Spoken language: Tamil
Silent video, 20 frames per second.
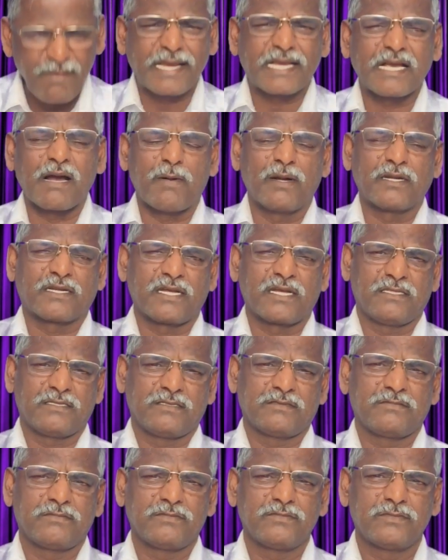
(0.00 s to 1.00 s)

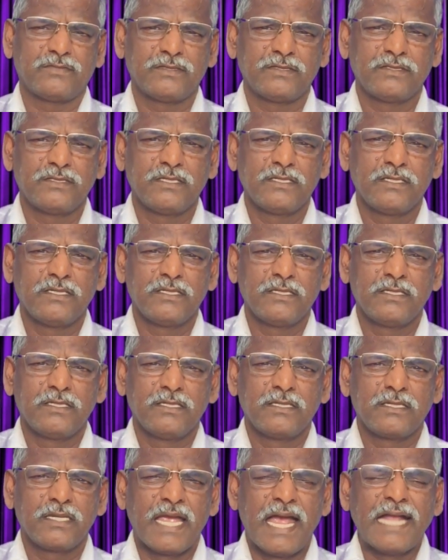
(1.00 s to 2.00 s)
அறிவிக்கப்பட்டது
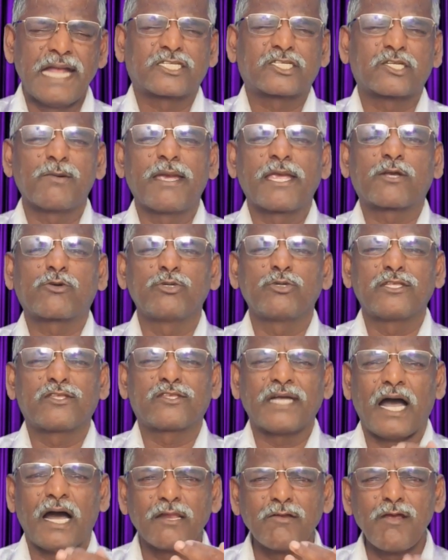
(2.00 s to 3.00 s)
இயேசுவை
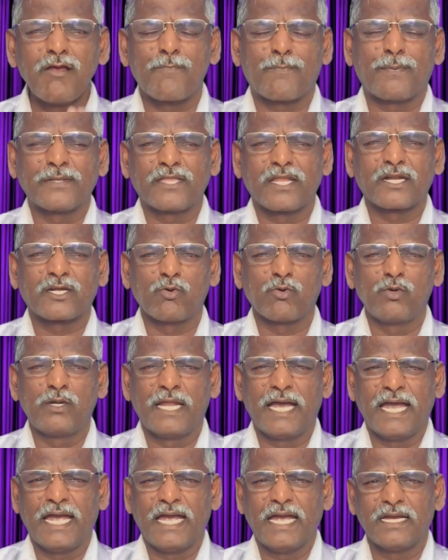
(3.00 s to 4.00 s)
குறித்து அறிவிப்பதற்கு
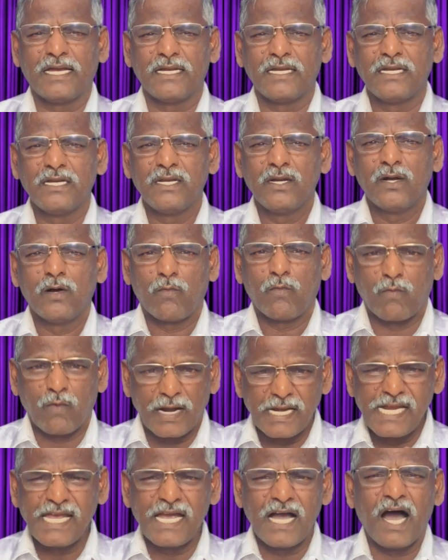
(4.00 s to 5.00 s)
உள்ள
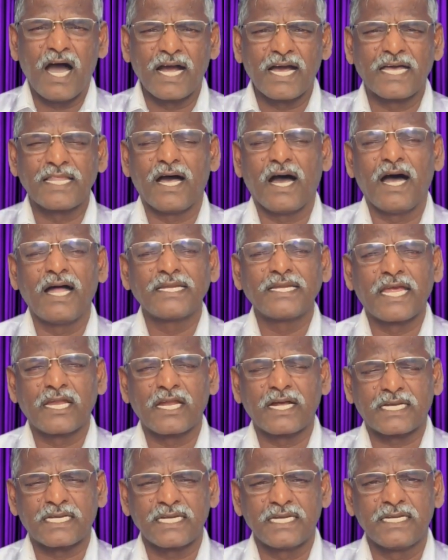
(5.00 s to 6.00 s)
வழியாக தான்
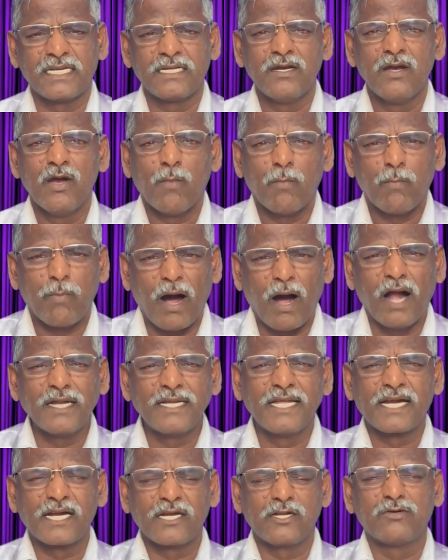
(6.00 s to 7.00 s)
எனக்கு
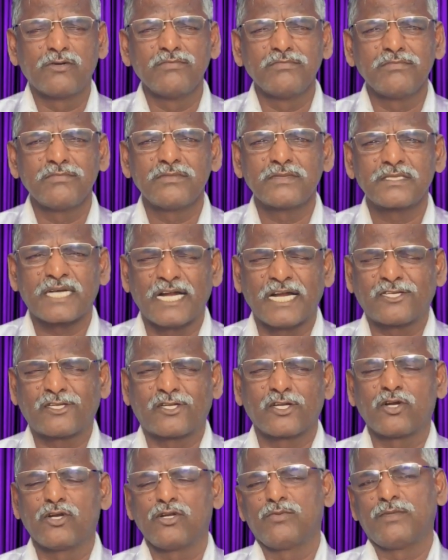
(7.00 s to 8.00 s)
பாடுகளும்
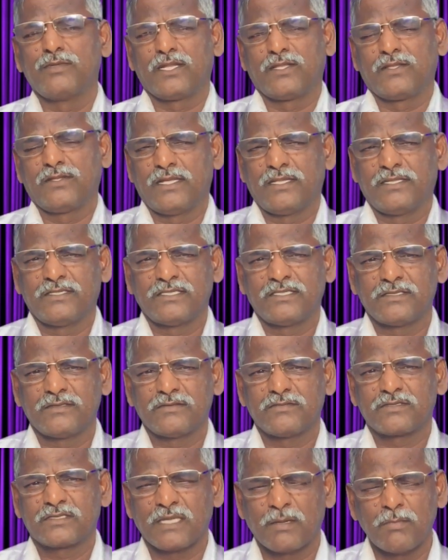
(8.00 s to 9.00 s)
கட்டுகளும் இருந்தது
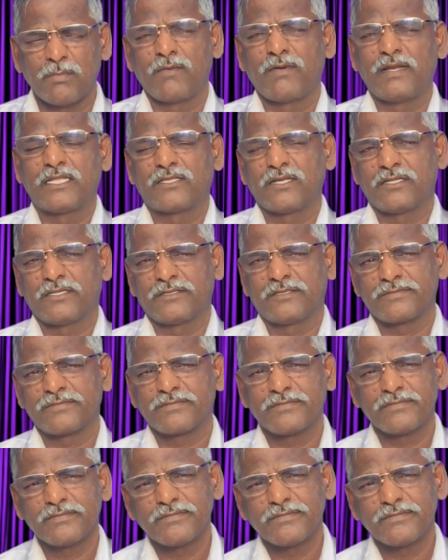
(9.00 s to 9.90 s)
சம்பவித்தது